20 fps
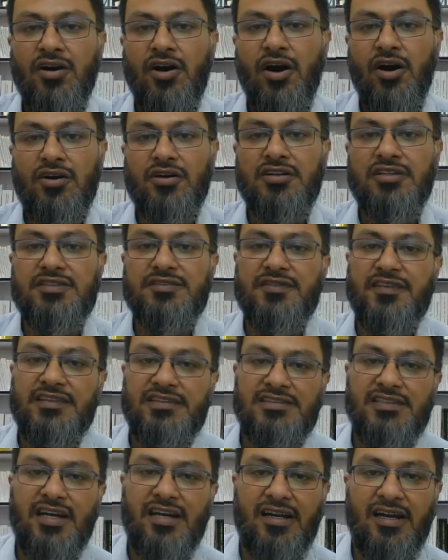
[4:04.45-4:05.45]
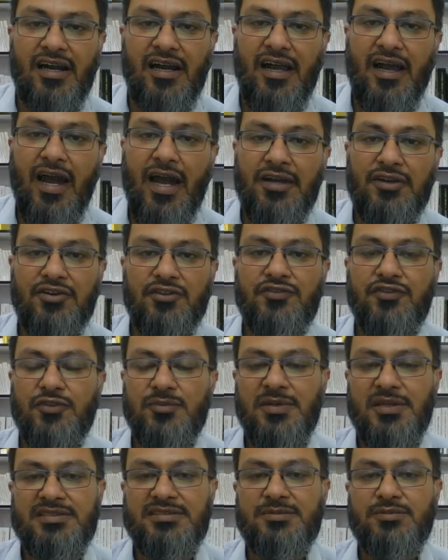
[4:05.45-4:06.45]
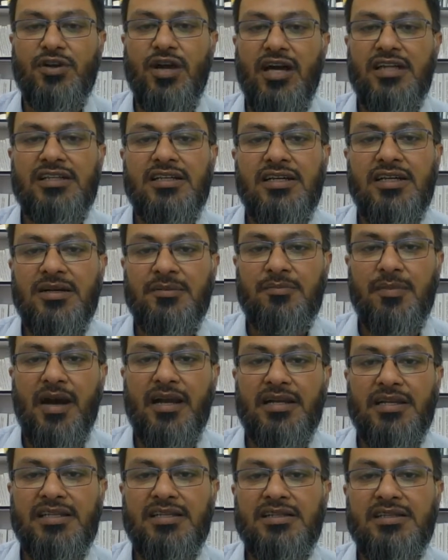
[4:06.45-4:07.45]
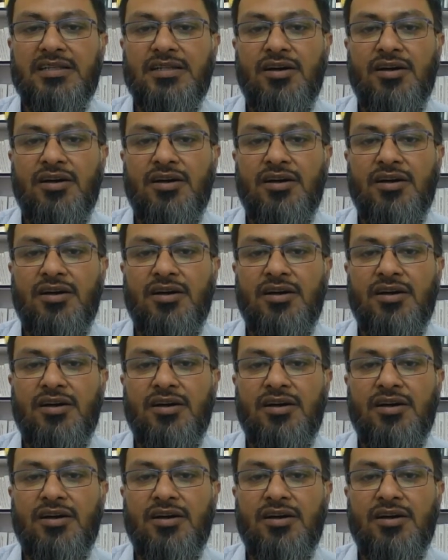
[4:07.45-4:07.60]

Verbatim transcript: और डिस्फेजिया का है हाइड्रोफोबिया से मुराद पानी